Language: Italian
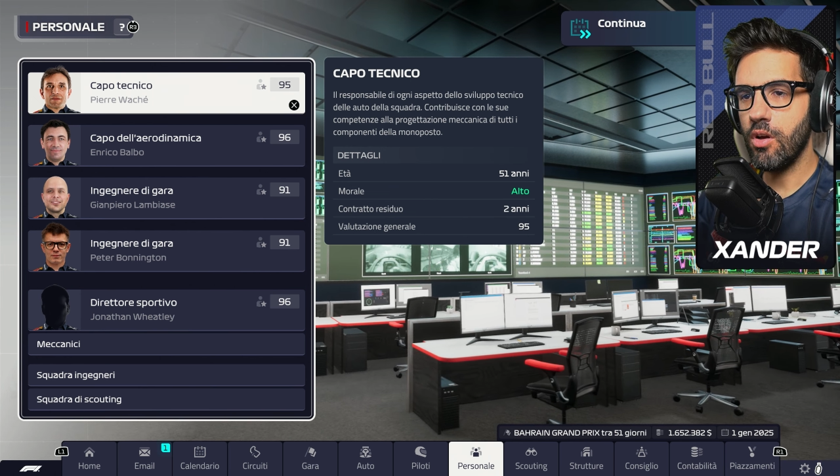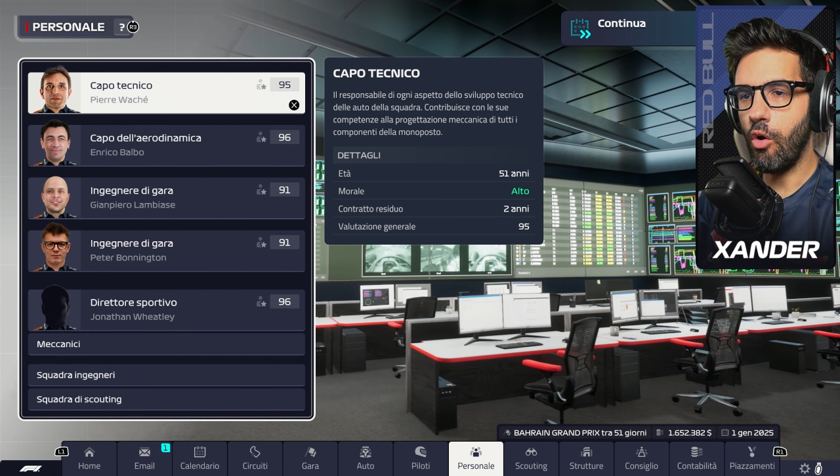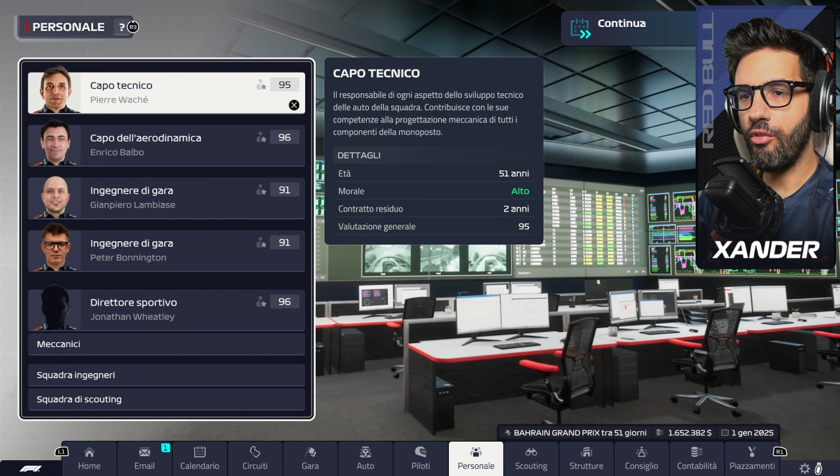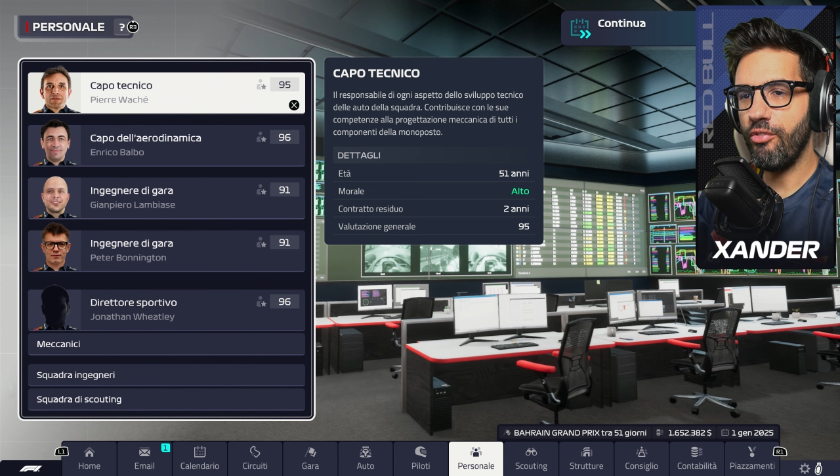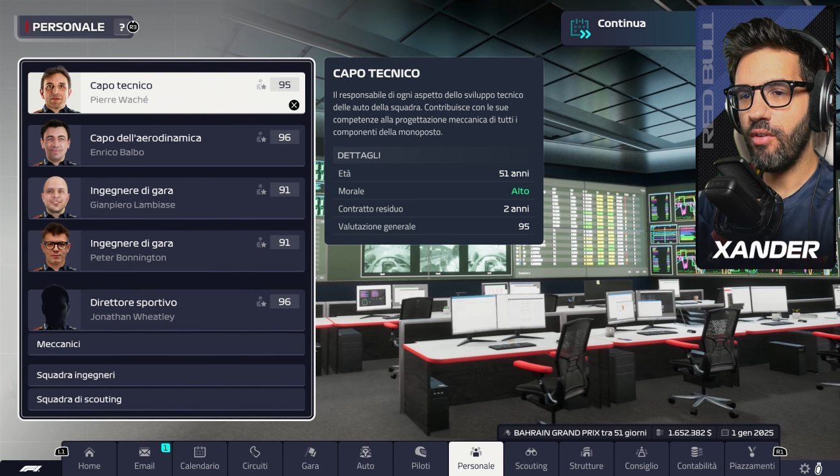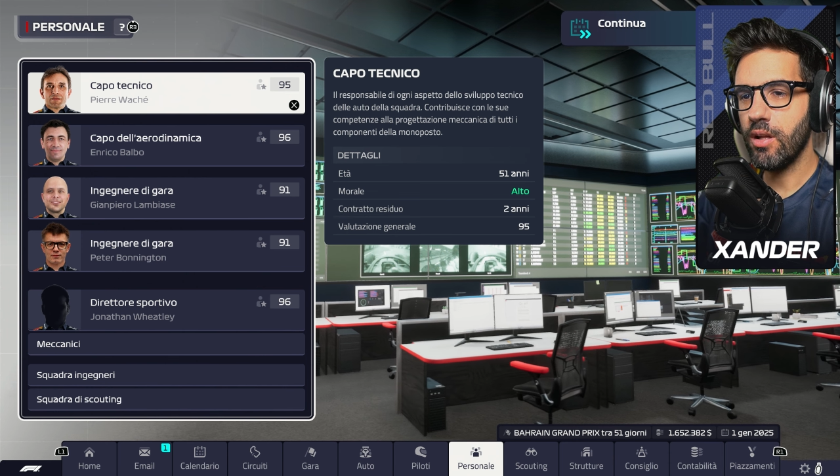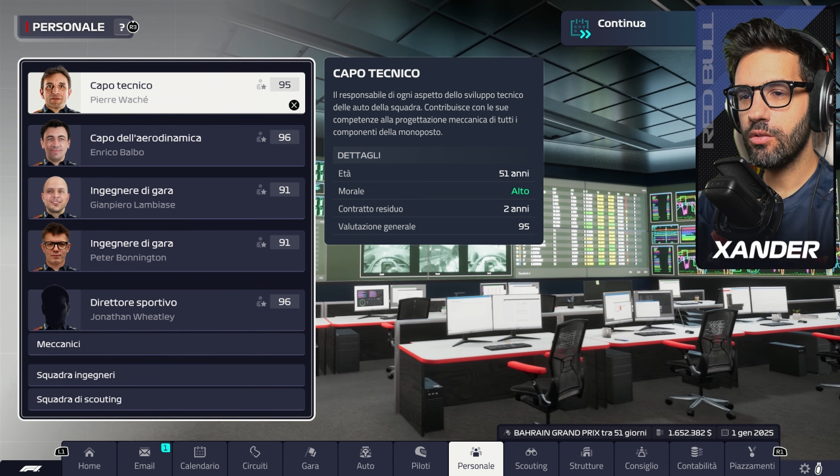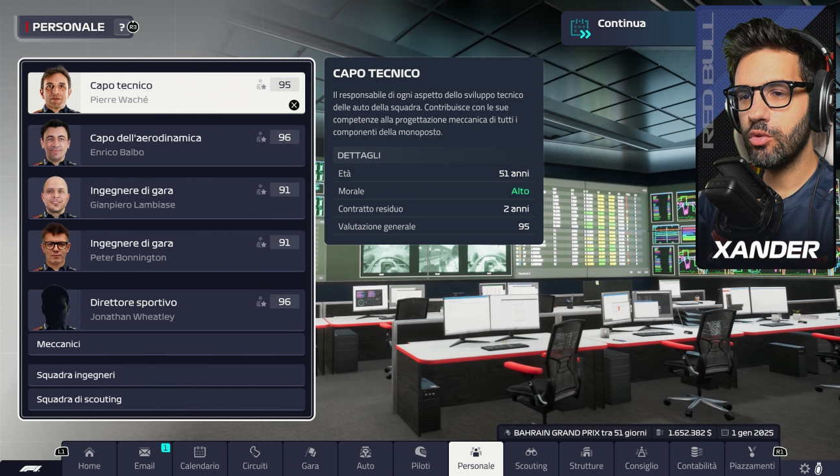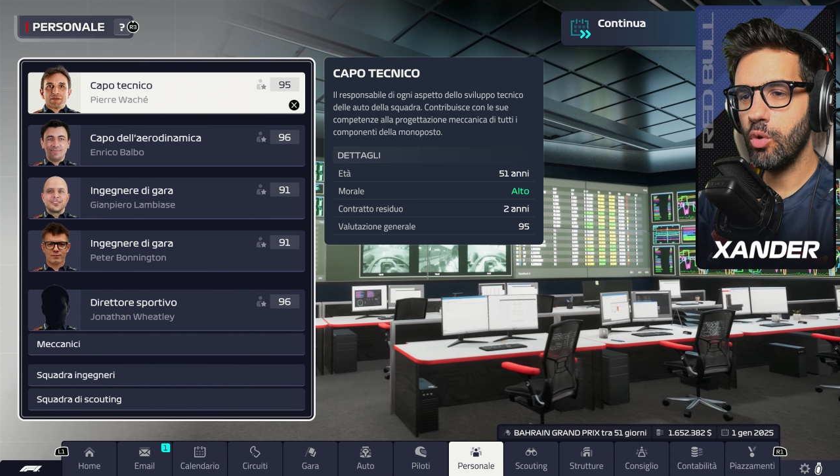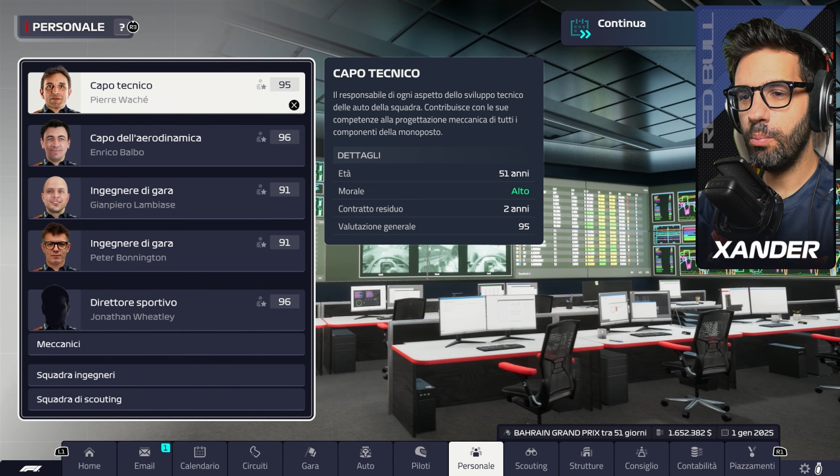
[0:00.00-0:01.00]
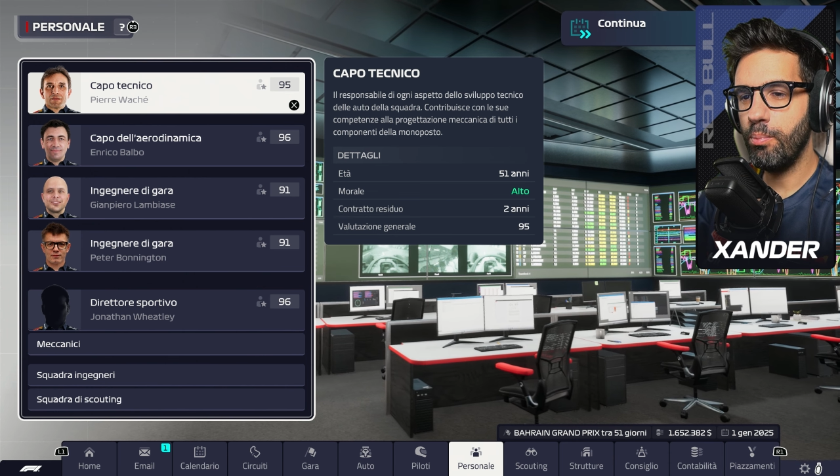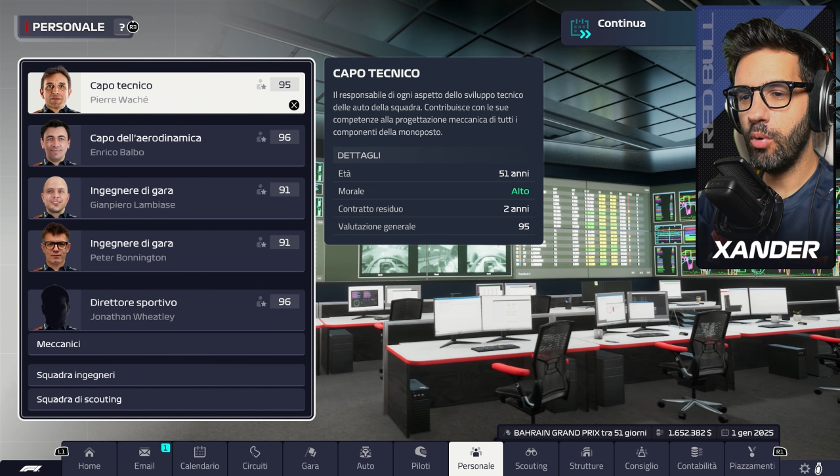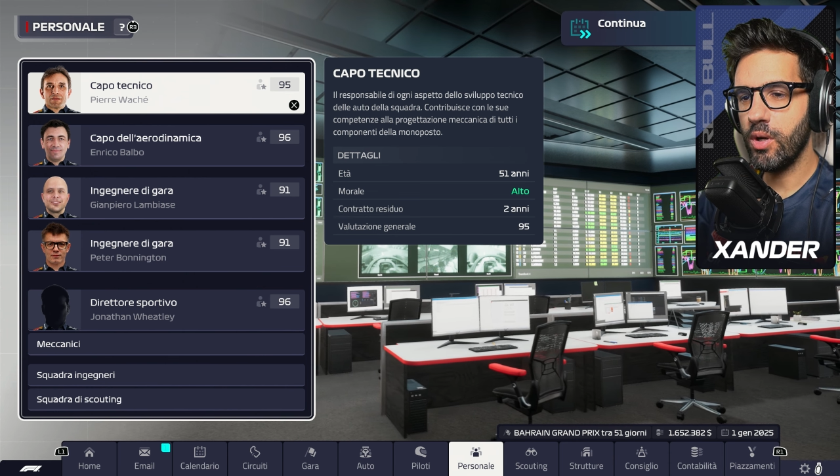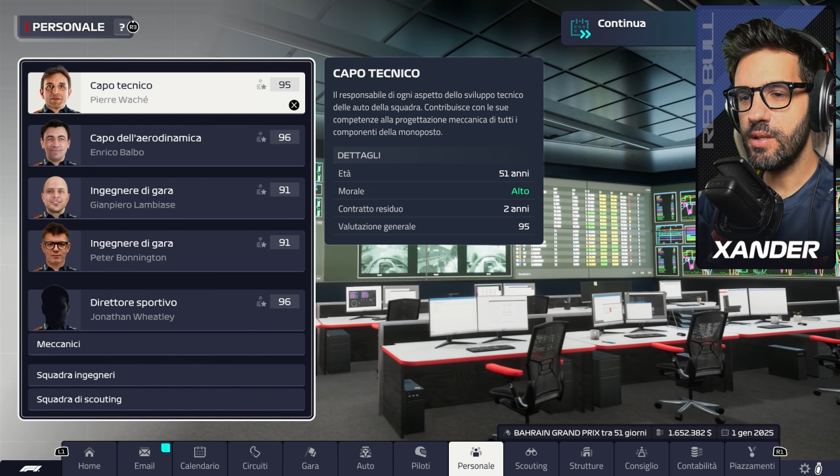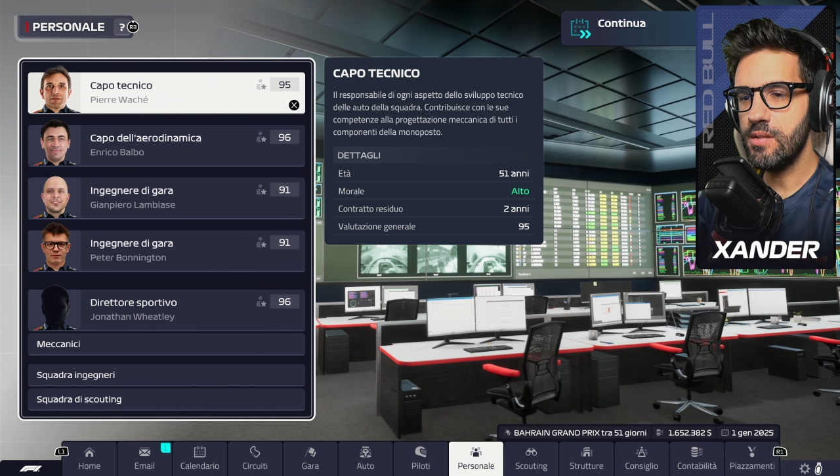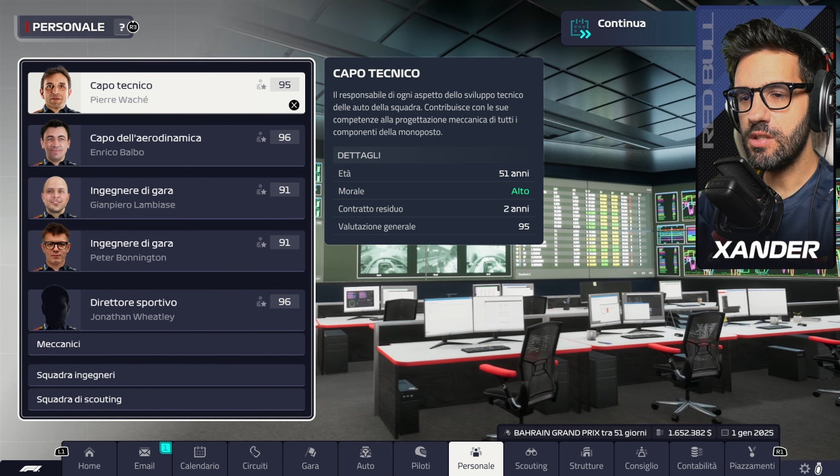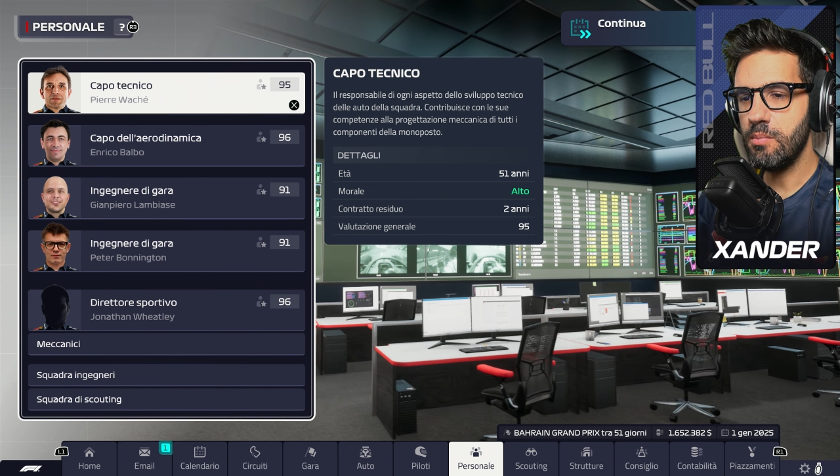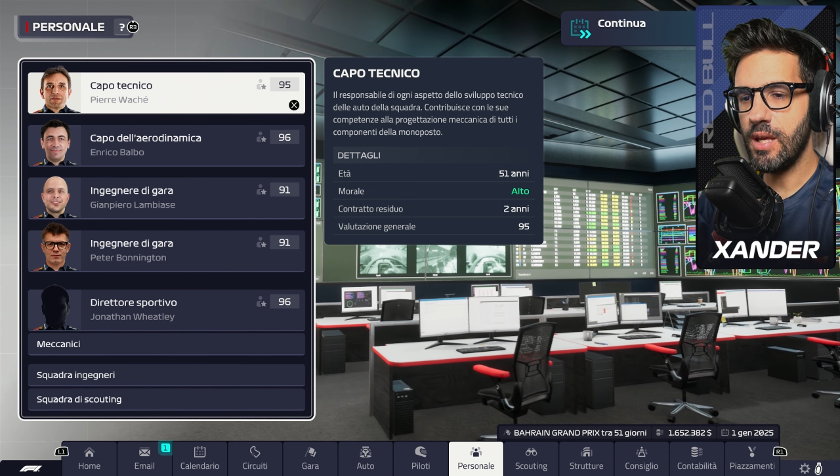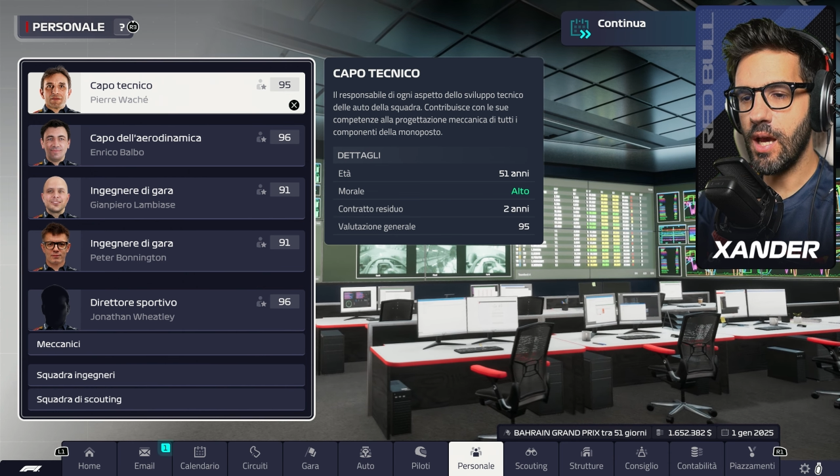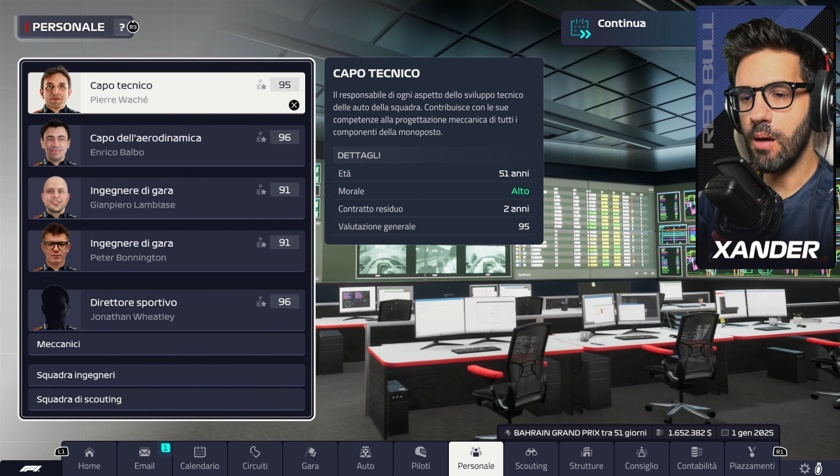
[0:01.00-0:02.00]
ho fatto
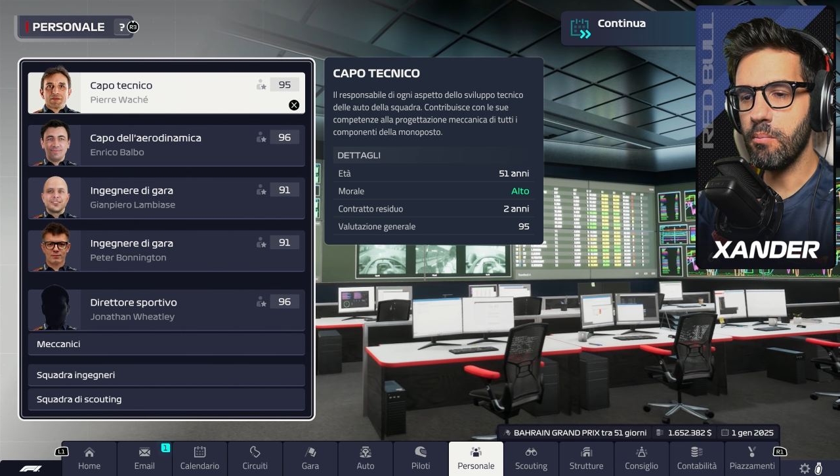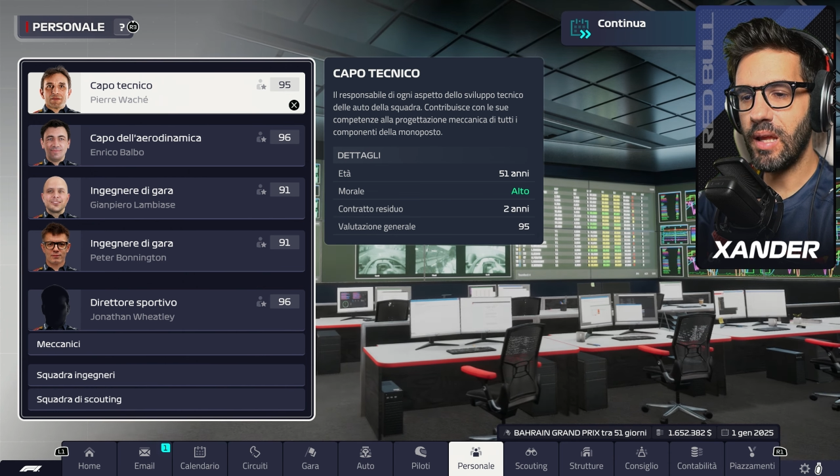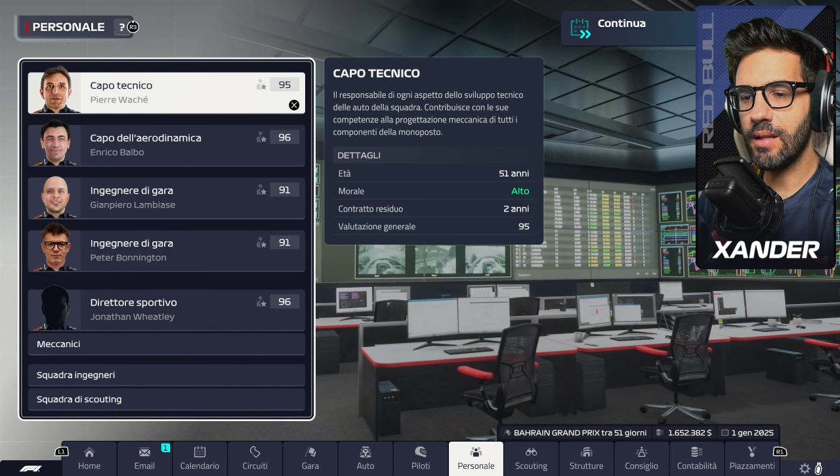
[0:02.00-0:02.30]
pochissimi cambi,